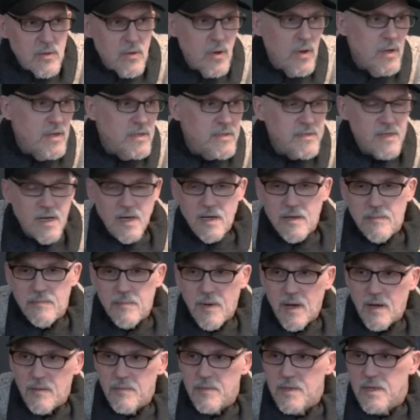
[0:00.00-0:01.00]
Neue Sachen
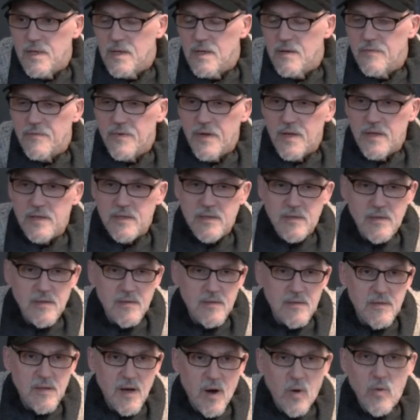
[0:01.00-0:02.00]
machen mit
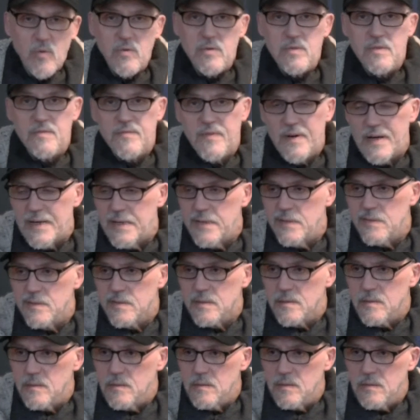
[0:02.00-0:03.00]
irgendwelchen
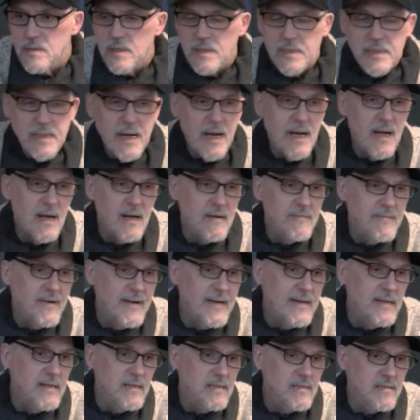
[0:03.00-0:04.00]
Ausweisen, die
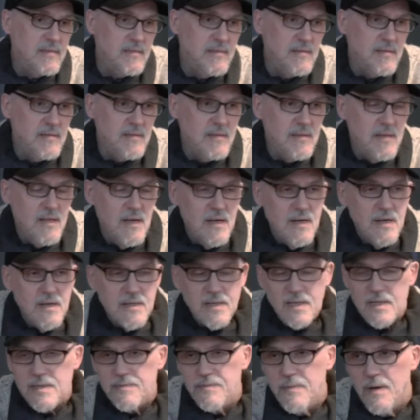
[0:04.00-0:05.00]
nachweisen,
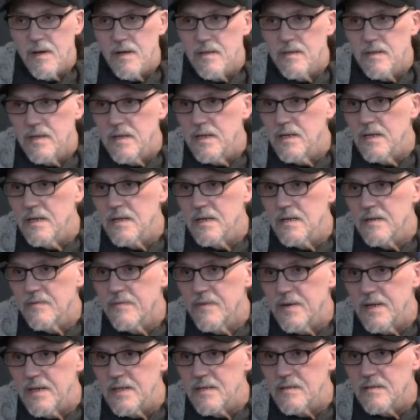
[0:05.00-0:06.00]
dass man
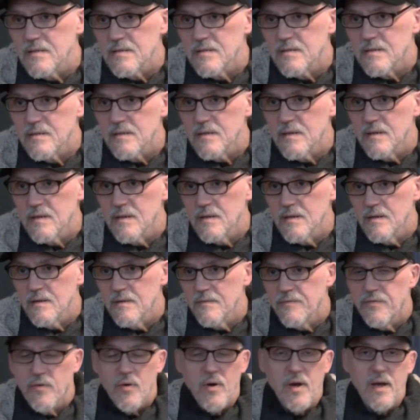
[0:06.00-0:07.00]
irgendwas
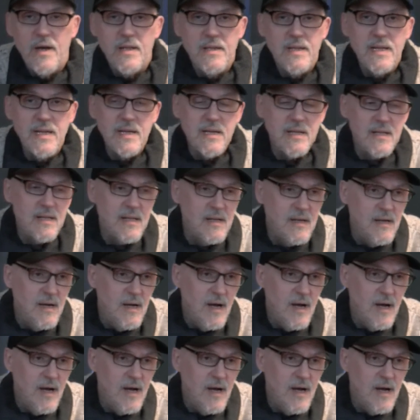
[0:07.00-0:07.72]
äh, vorher nicht,